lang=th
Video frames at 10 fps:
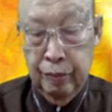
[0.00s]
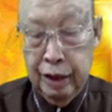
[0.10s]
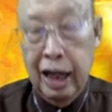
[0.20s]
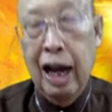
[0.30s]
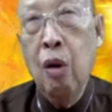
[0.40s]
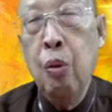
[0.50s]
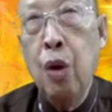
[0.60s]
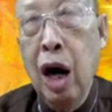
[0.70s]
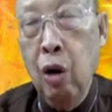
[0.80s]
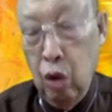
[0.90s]
แต่เอาพว
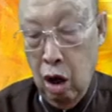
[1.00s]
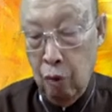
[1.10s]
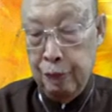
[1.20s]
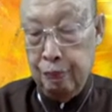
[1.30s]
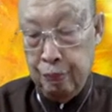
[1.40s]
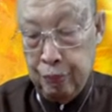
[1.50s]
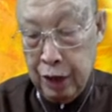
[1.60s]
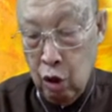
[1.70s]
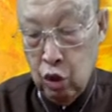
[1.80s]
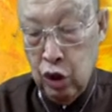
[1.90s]
กเขาเขา
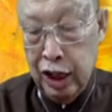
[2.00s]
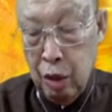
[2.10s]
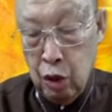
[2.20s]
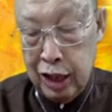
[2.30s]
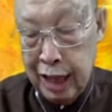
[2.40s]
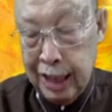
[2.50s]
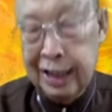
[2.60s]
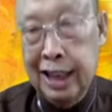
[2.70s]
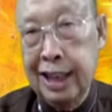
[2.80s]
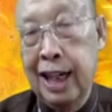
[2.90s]
เขาอยู่ในขบวนการแห่ง
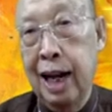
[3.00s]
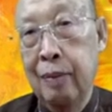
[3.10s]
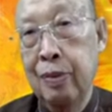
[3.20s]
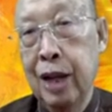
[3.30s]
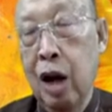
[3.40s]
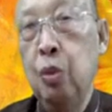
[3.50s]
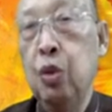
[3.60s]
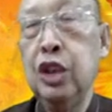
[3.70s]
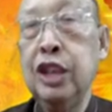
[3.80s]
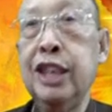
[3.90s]
ไสยสนาเอา
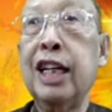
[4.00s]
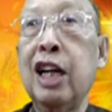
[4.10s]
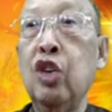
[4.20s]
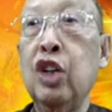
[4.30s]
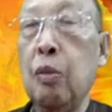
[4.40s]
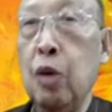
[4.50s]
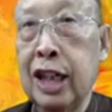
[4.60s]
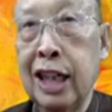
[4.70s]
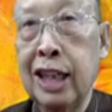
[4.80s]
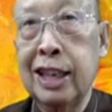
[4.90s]
ผู้ที่เสื่อในเขาในขบวน
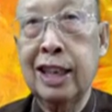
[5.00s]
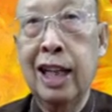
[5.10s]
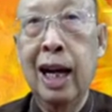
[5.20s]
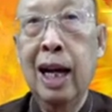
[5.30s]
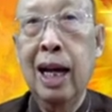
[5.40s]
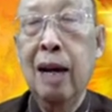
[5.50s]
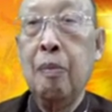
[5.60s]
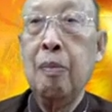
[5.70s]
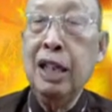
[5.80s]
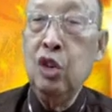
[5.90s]
การแห่งศาสนา
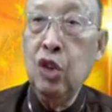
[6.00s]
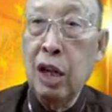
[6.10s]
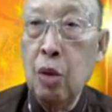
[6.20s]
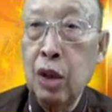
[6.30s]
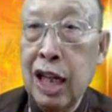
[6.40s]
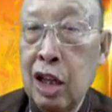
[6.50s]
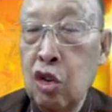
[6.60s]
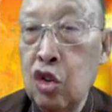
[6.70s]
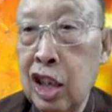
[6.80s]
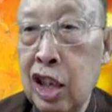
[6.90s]
มันอยู่ในขบวนการข
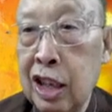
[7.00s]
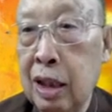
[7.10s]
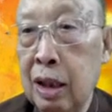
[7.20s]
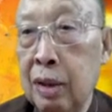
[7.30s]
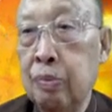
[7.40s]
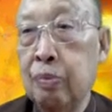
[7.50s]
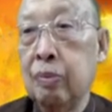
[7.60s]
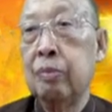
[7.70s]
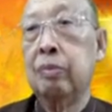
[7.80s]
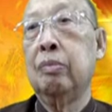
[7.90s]
องเสลย
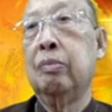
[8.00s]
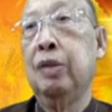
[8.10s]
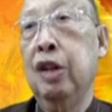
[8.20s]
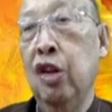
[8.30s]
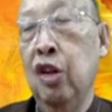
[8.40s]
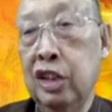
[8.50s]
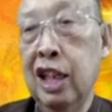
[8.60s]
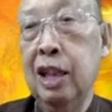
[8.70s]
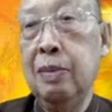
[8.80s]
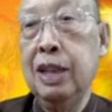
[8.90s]
พี่น้องเส
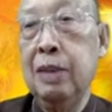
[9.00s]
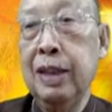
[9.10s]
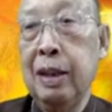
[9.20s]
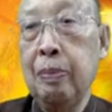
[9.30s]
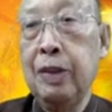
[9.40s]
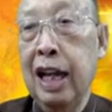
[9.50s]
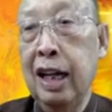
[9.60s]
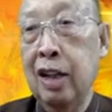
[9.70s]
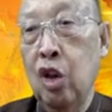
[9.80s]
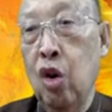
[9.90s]
ลยมันสิมาจับแตะ
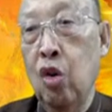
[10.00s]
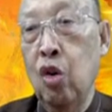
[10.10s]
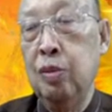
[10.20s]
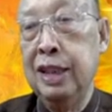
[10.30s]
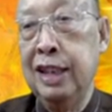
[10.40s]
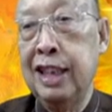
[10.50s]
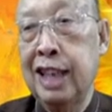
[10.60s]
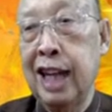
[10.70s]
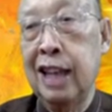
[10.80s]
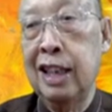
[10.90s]
ต่องคนมีไสยส
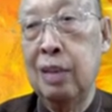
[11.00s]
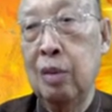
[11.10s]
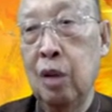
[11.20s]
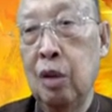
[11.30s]
นาได้สบ